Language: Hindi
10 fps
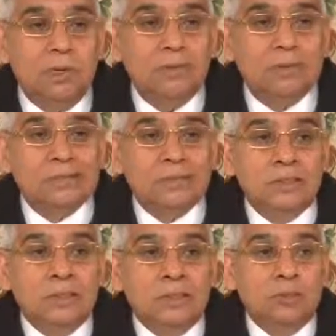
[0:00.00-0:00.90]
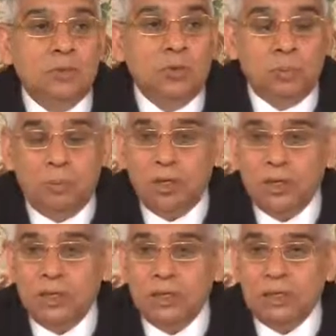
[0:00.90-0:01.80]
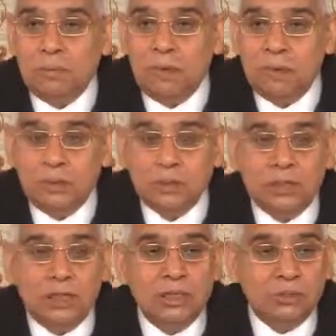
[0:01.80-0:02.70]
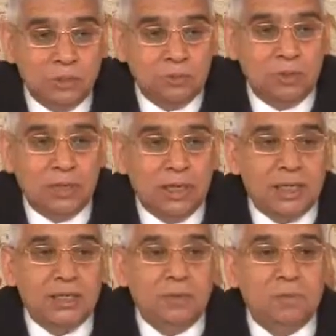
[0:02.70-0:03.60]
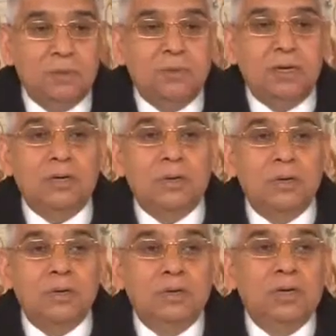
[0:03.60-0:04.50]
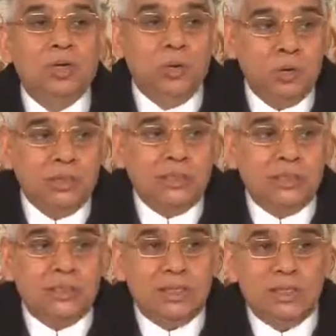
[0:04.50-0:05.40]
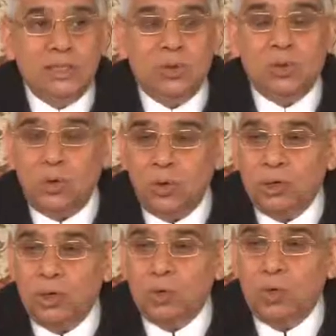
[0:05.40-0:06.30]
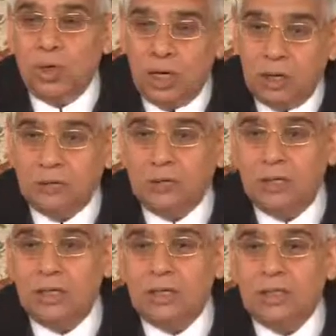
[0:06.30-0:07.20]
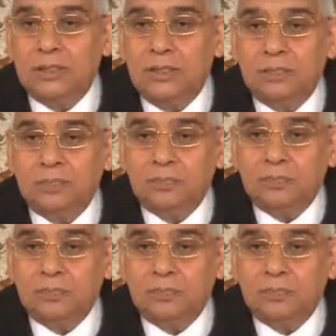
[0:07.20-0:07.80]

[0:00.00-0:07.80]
मारे मूर्ख बना रखा था हमारे को सारी झूठ बोल रखी थी भगवान को कौड़ी सिद्ध कर दिया और कौड़ियों को लाल बता रखा था